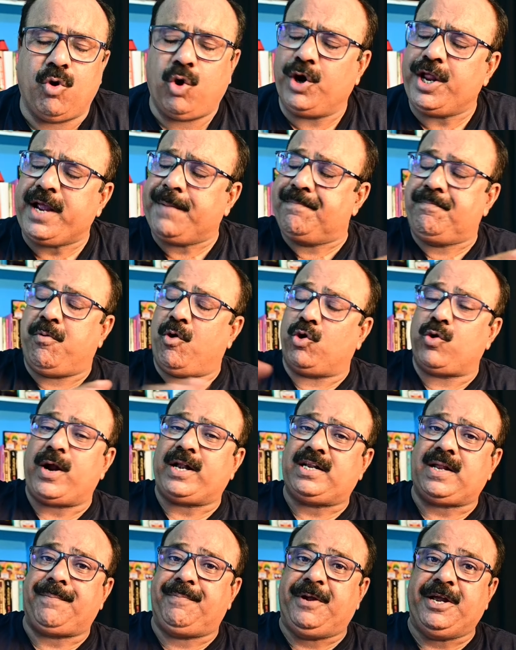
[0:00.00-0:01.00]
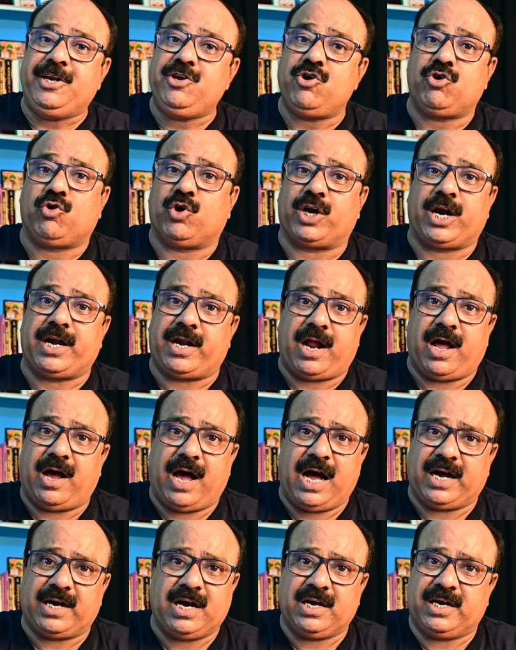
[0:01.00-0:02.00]
অনেক বড় একটা ভিডিও করার
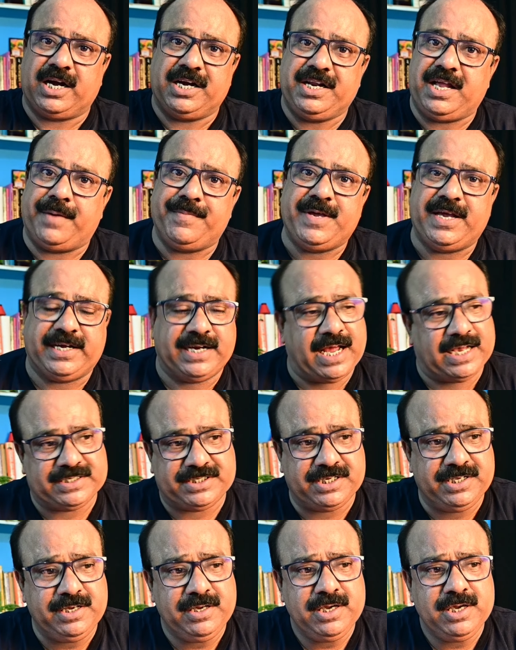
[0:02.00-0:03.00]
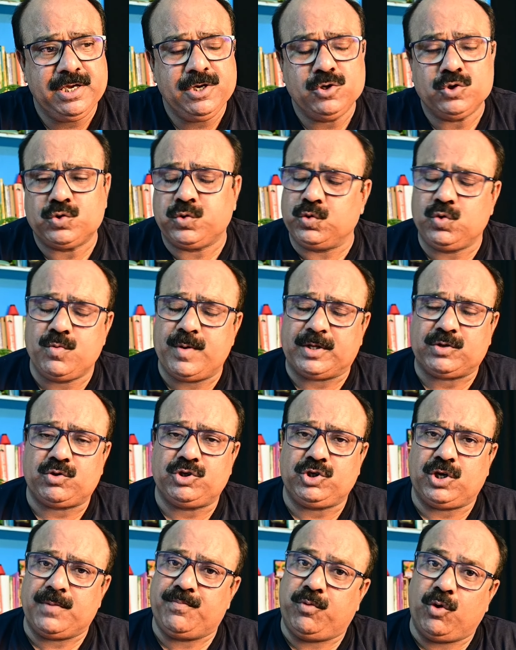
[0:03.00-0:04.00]
আকাঙ্ক্ষা নিয়ে আমি এখানে আসিনি শুধুমাত্র
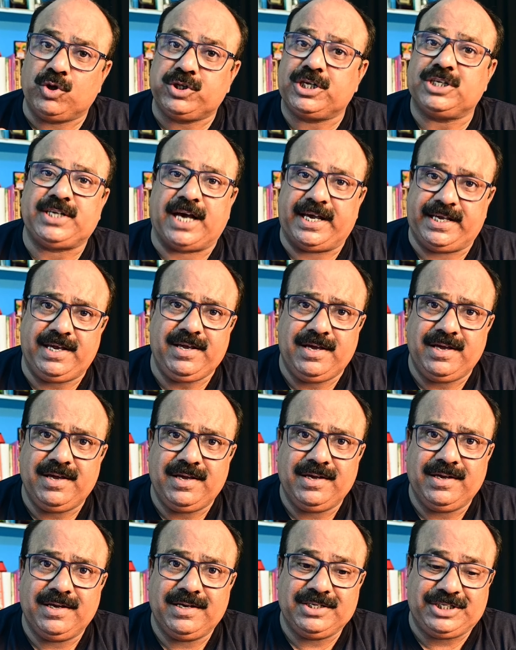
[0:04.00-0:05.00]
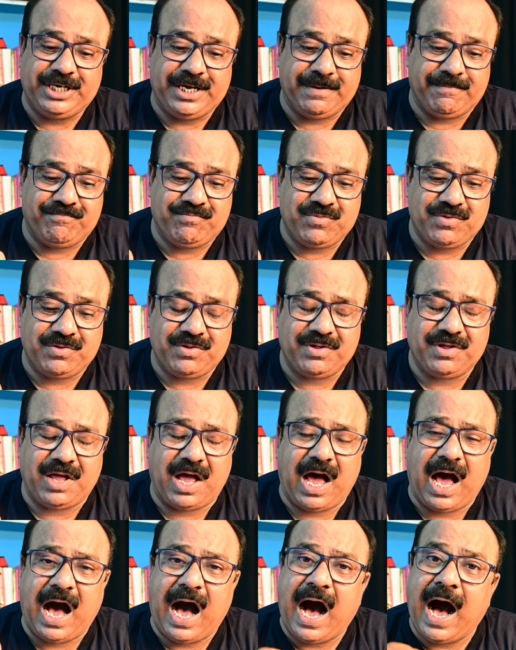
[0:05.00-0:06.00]
যেটা বলতে চাই যে
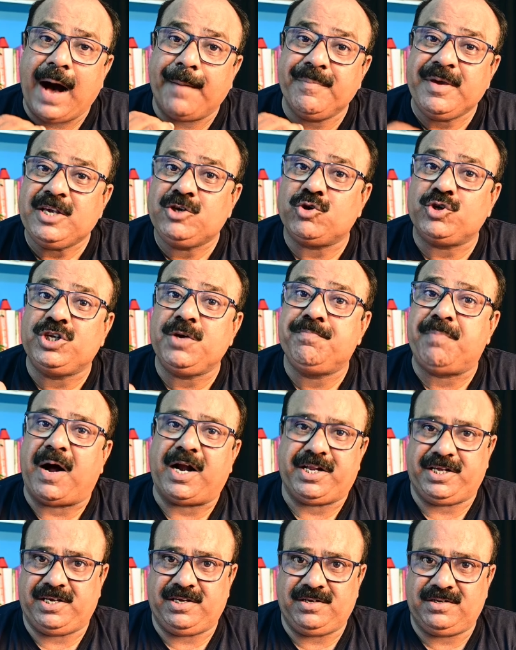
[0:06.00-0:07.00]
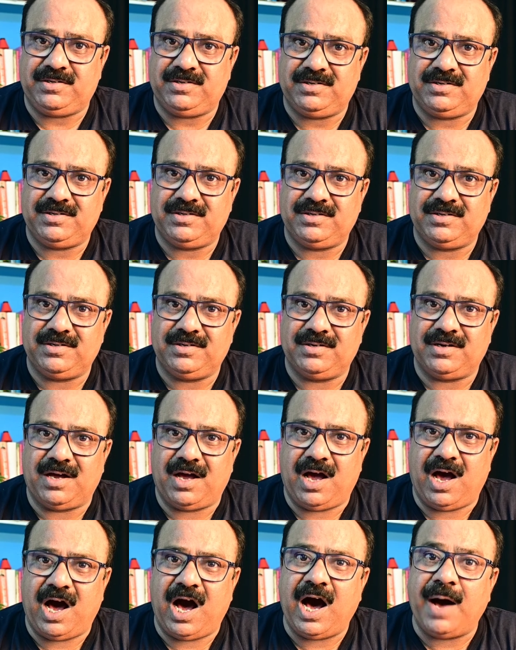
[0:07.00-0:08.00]
আমি যদি পারি
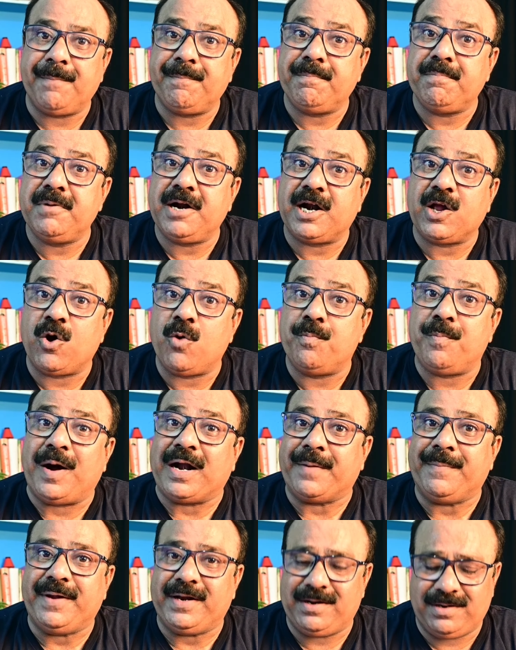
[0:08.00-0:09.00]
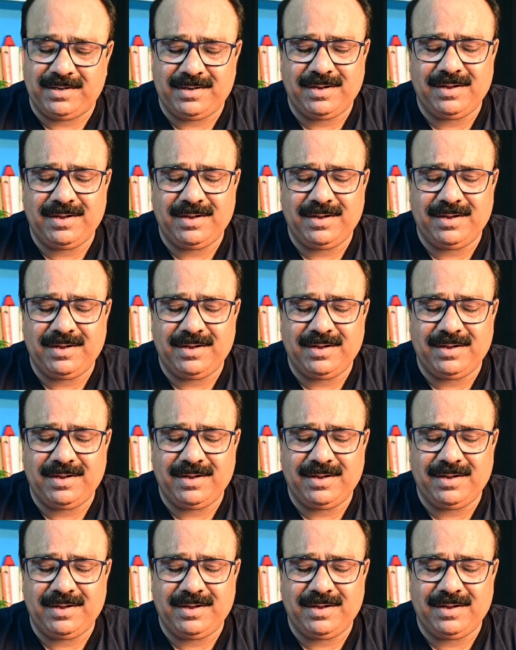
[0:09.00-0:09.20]
আপনারাও পারবেন